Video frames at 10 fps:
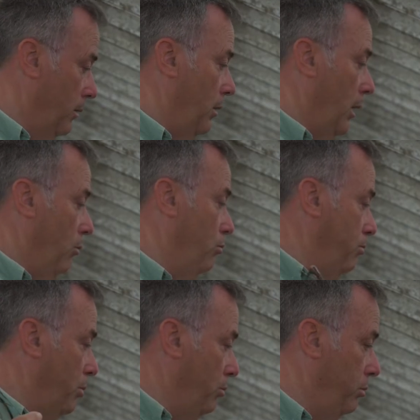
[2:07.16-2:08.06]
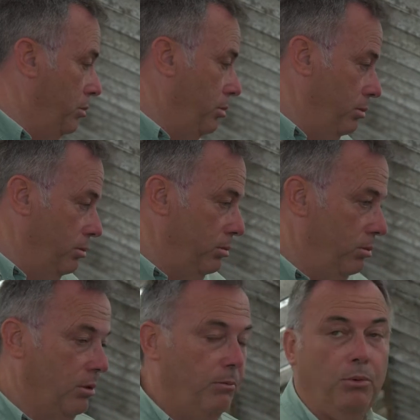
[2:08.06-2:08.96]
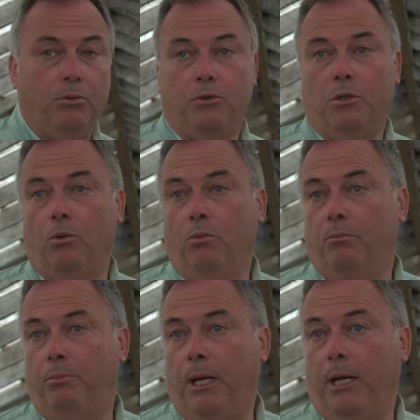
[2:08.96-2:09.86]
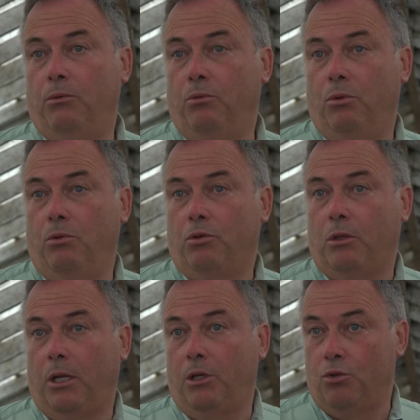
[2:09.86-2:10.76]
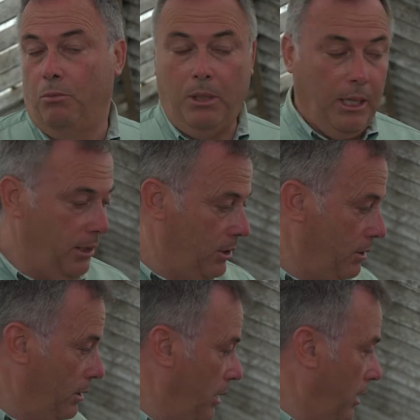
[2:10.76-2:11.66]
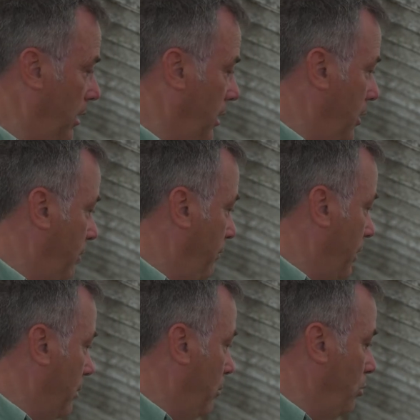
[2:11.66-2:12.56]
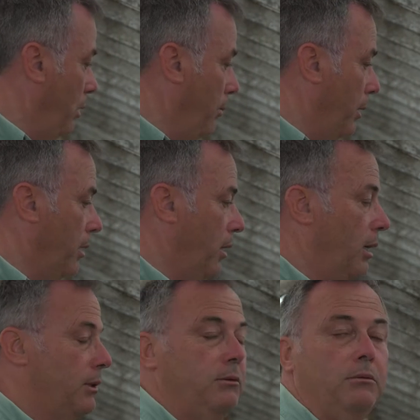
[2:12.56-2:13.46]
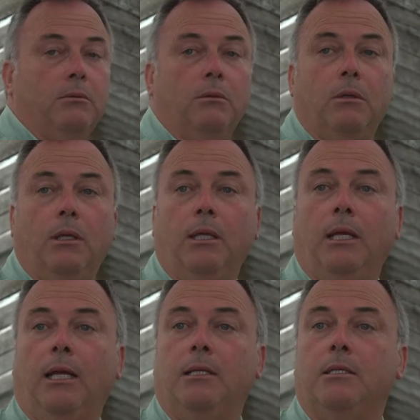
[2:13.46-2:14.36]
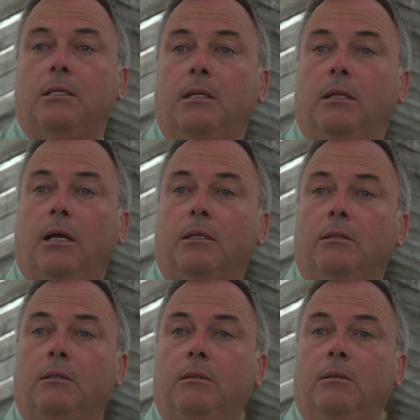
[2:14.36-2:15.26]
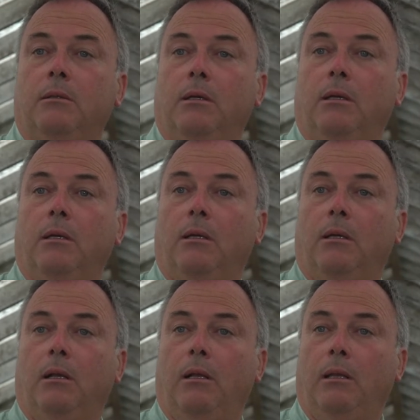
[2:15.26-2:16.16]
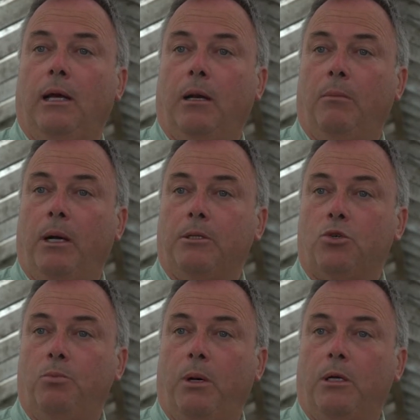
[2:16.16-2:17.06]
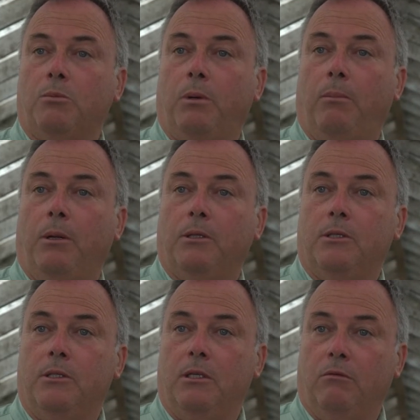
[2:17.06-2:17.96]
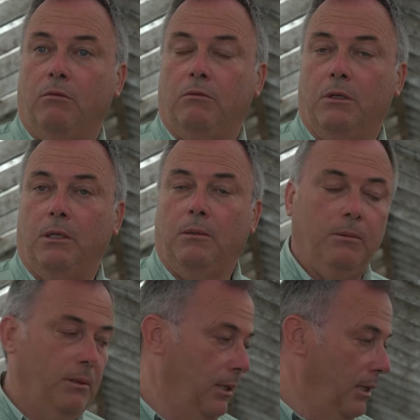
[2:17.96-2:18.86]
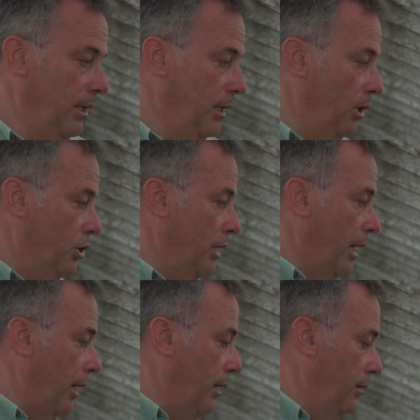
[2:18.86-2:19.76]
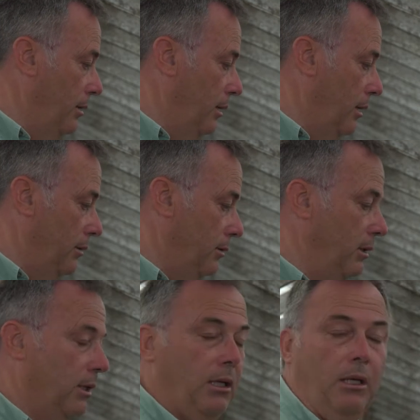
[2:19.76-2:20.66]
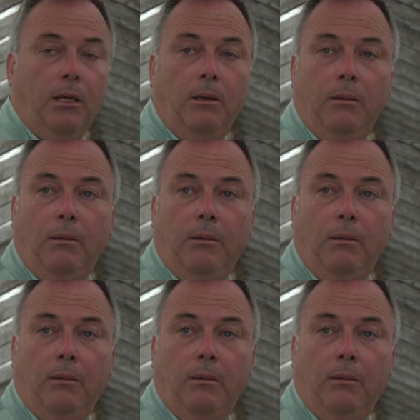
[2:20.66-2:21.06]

dá o brulho, pode ser um pé, dois, três ou mais. Isto fica muito empacado e há necessidade de lhe dar mais espaço para a planta se desenvolver. Isto é retirado daqui